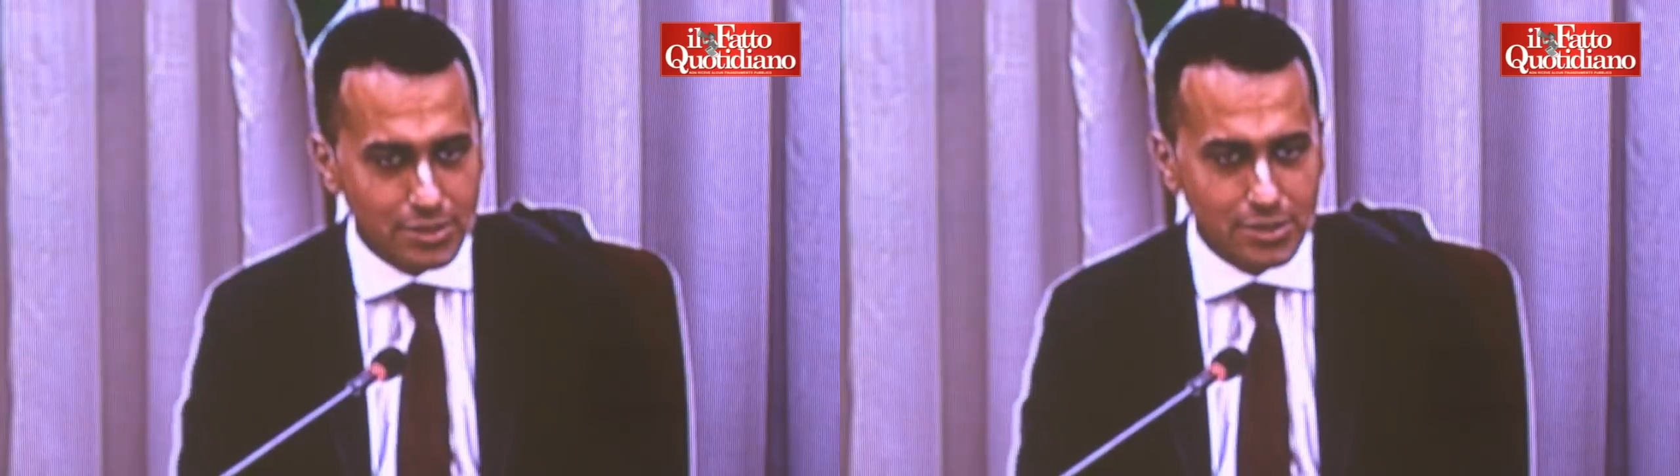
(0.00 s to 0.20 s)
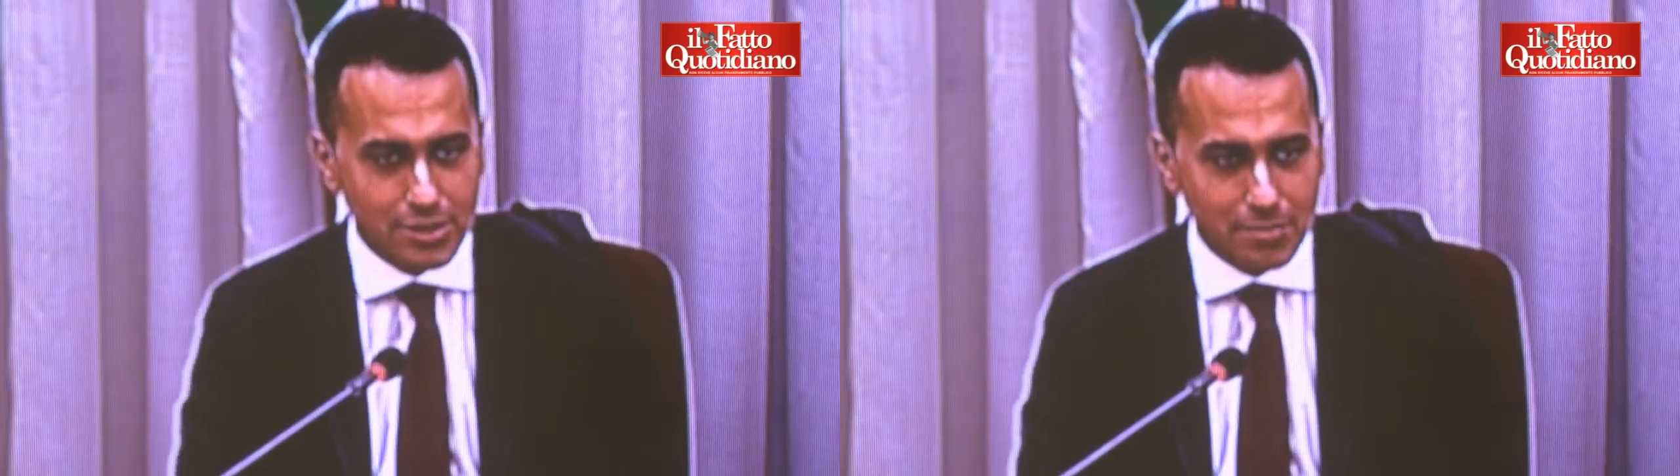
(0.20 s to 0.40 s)

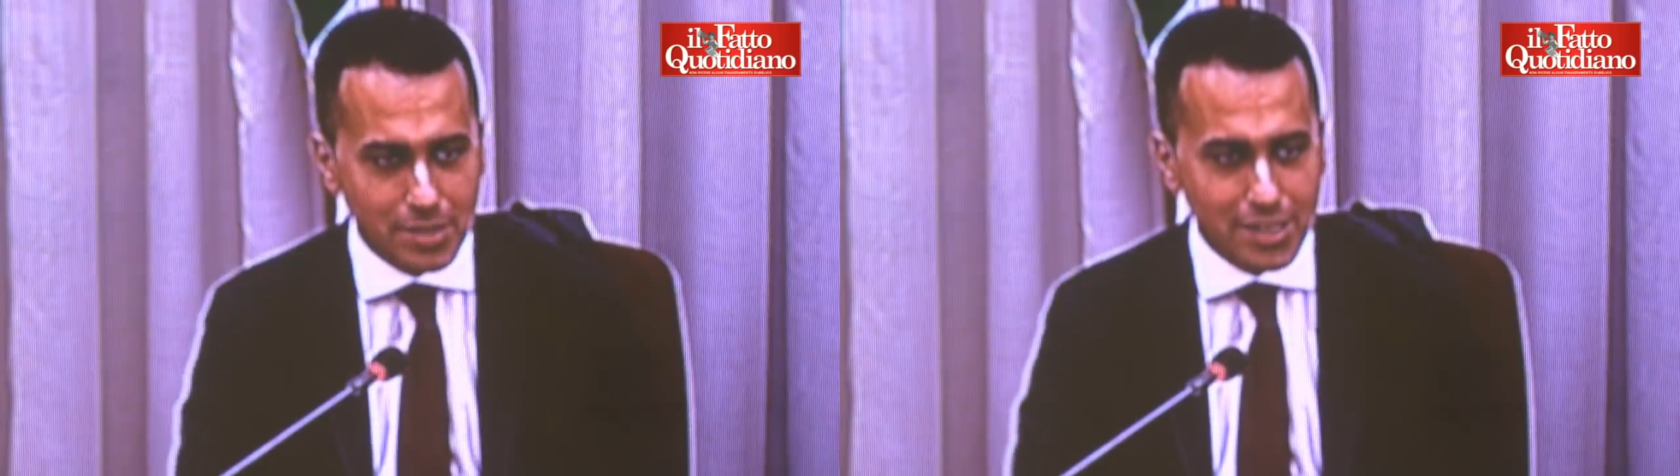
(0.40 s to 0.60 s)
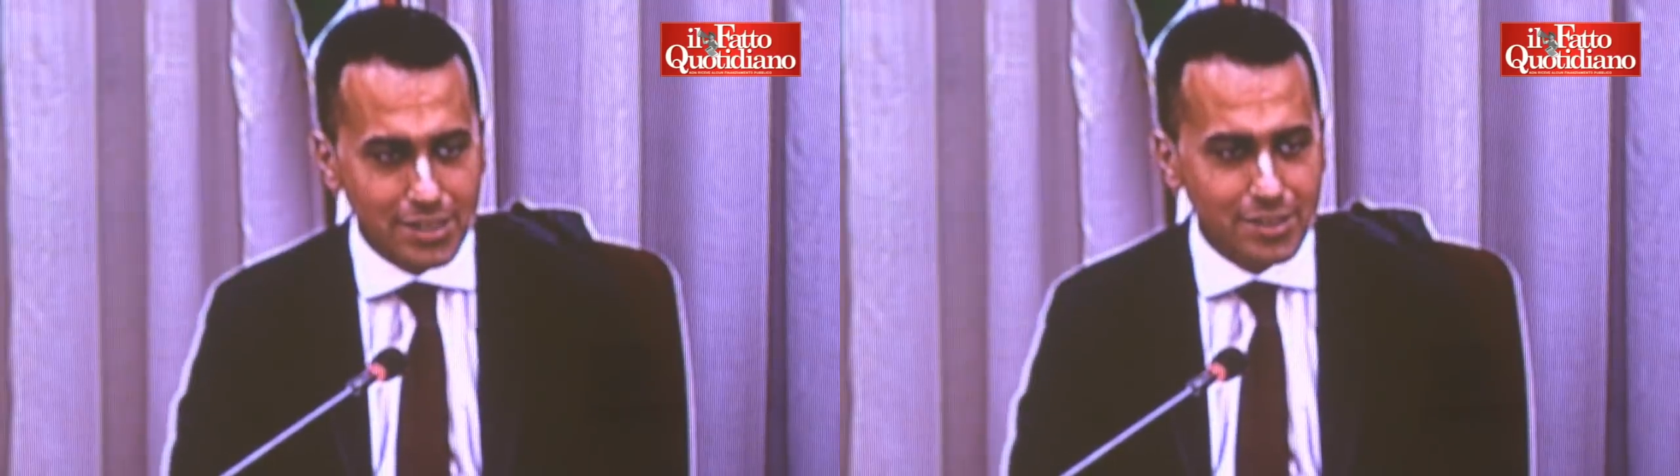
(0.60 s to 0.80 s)

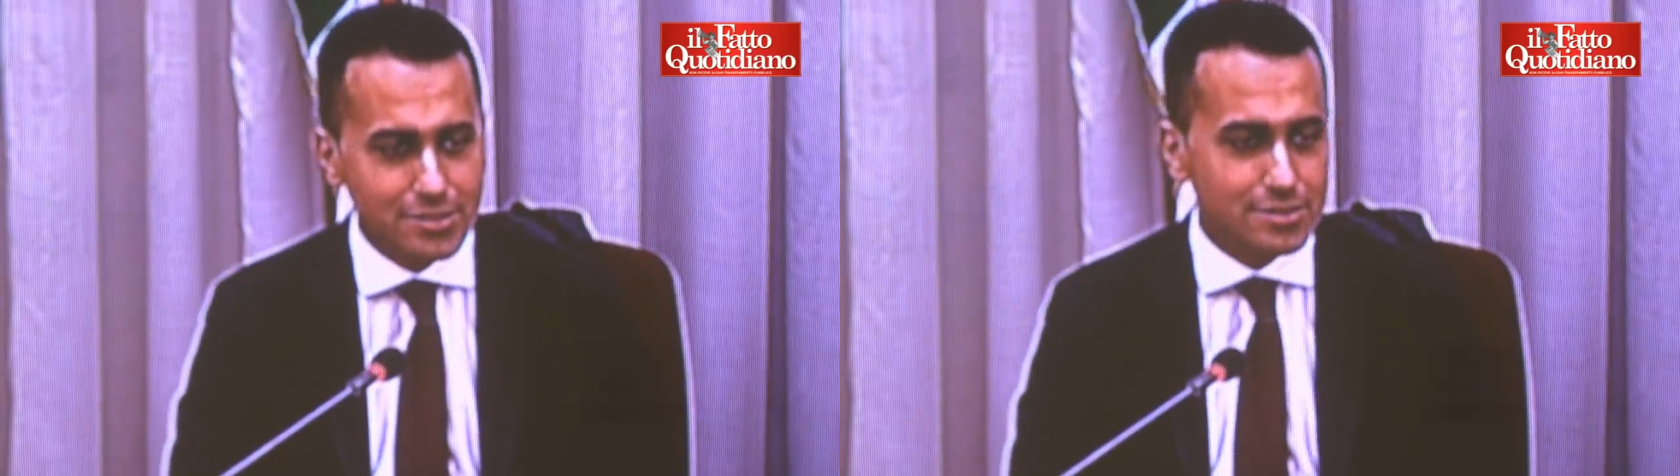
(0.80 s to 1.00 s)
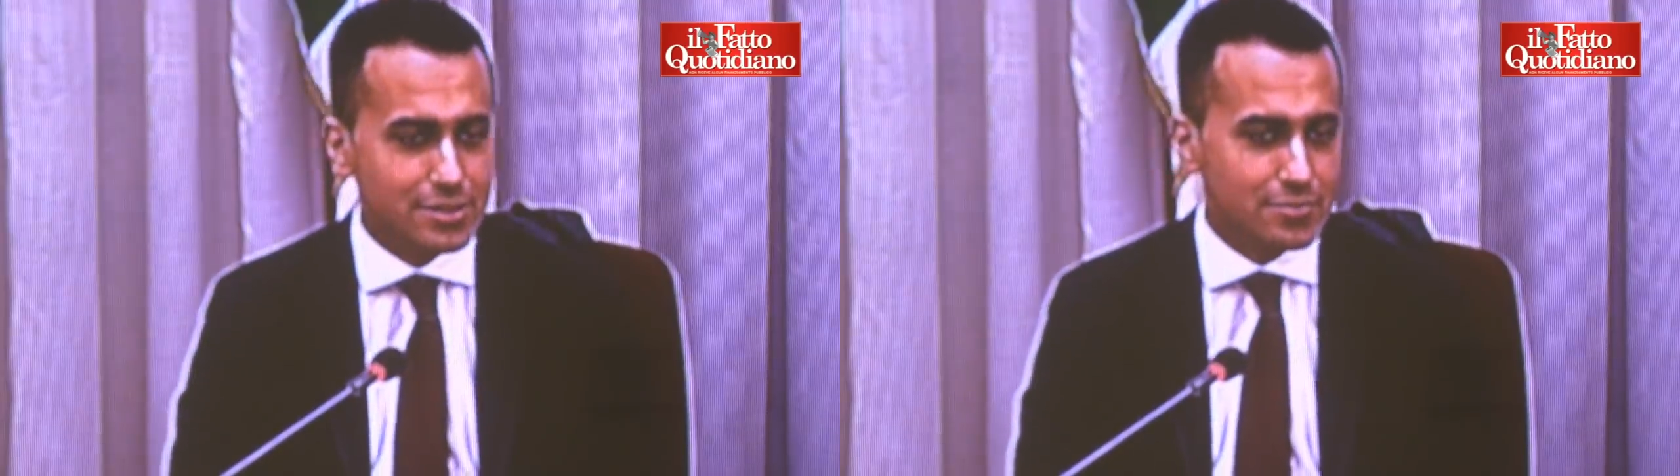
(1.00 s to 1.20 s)
richiamare
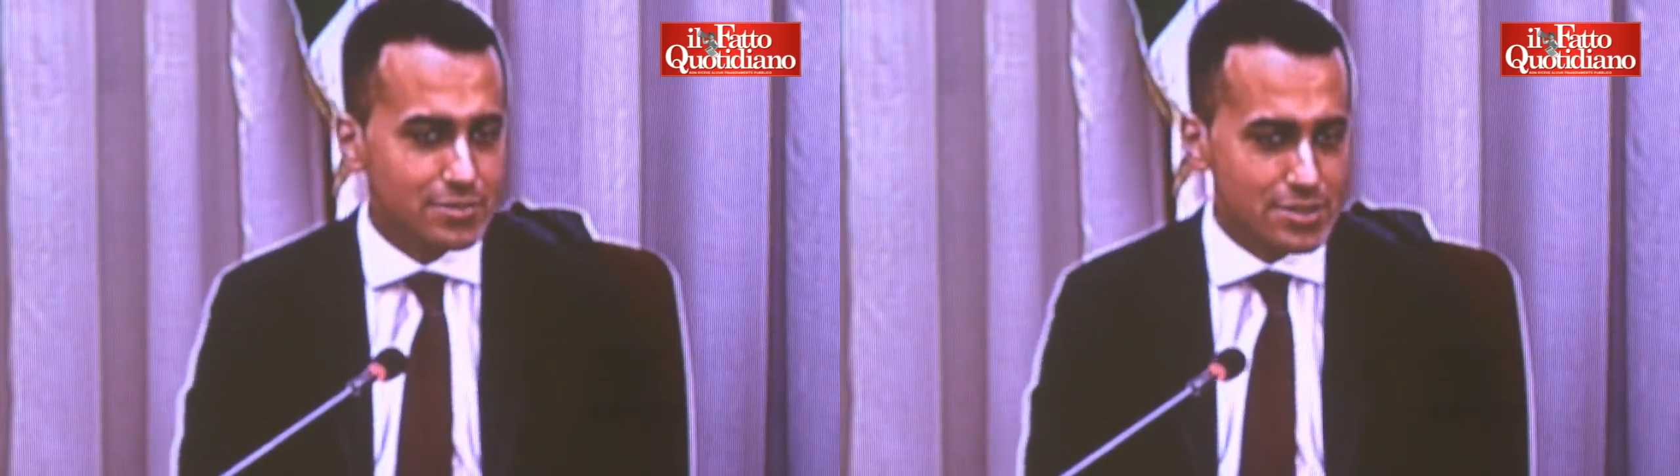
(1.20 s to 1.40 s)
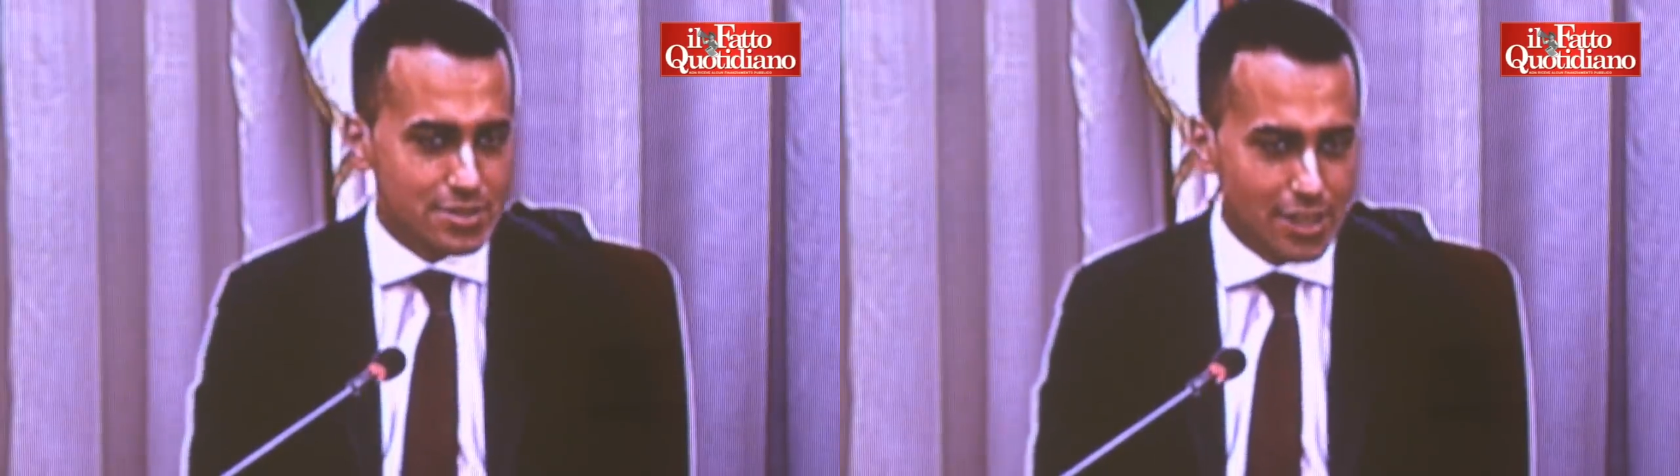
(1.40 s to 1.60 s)

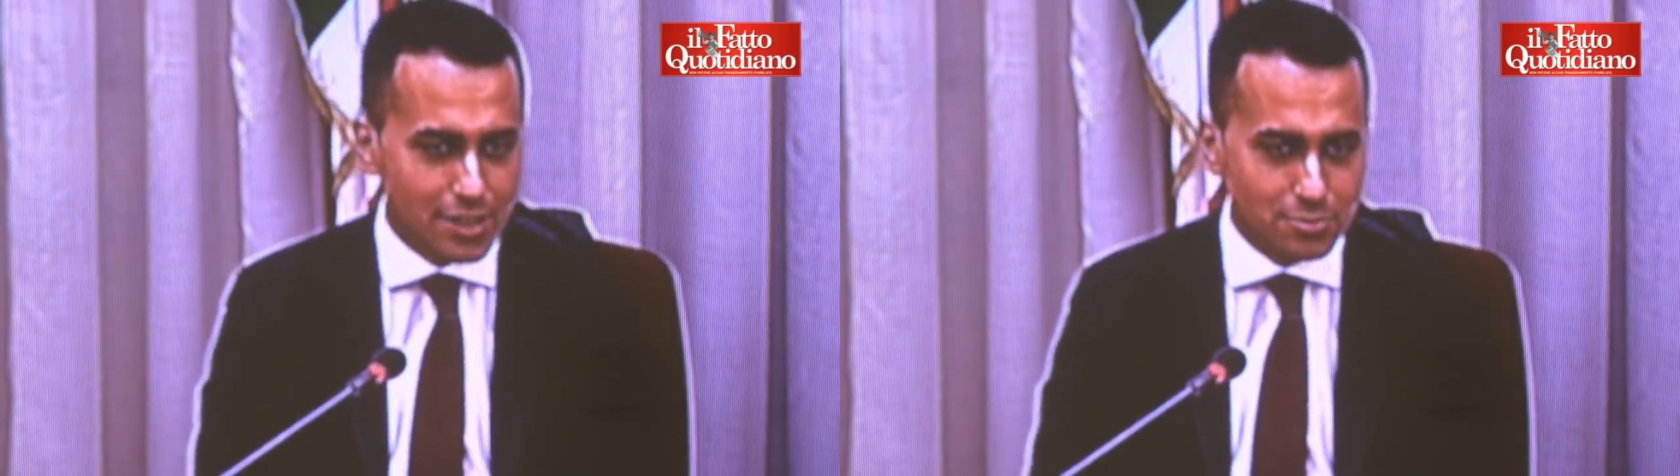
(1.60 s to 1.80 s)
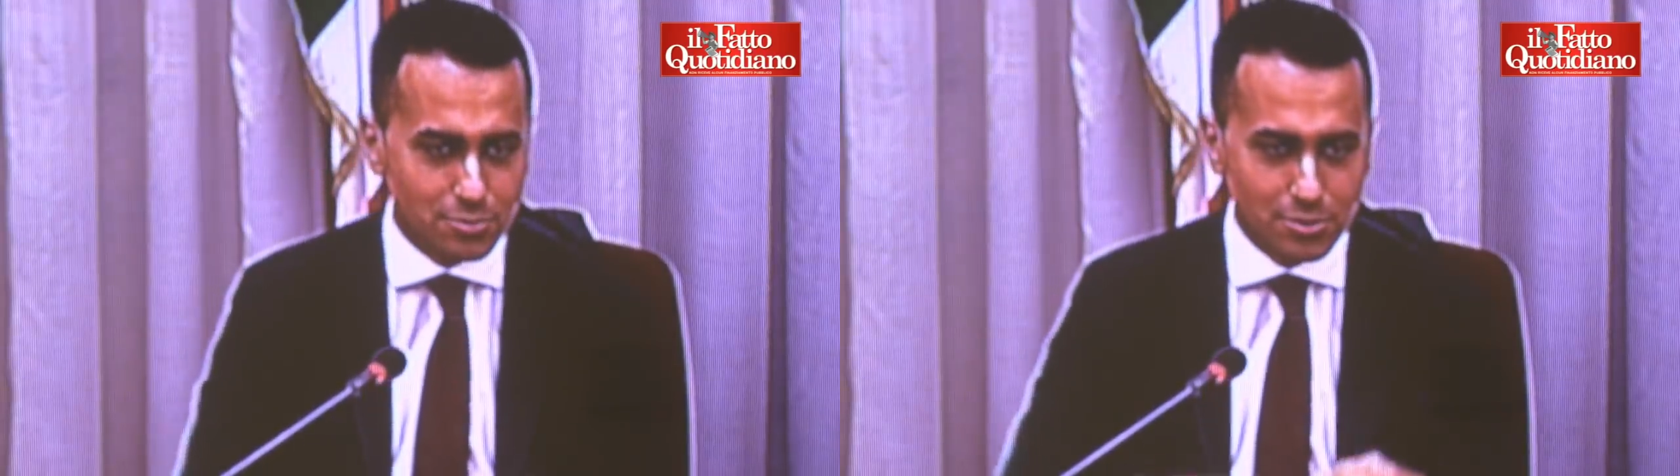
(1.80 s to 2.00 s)

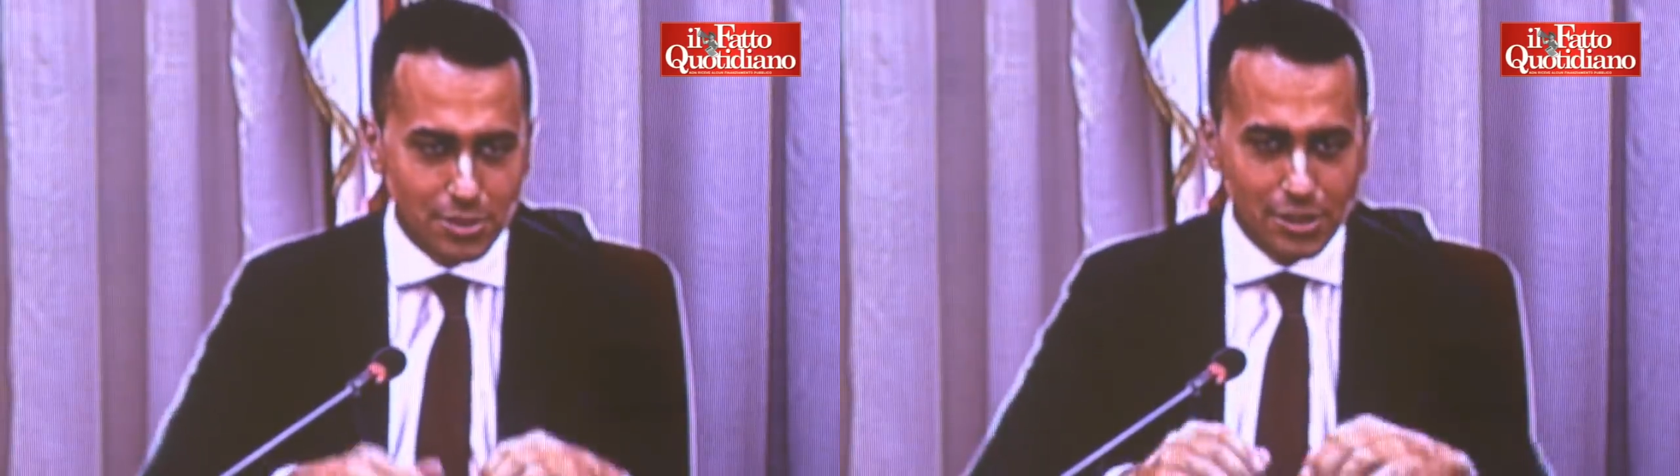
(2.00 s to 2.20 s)
l'intervistato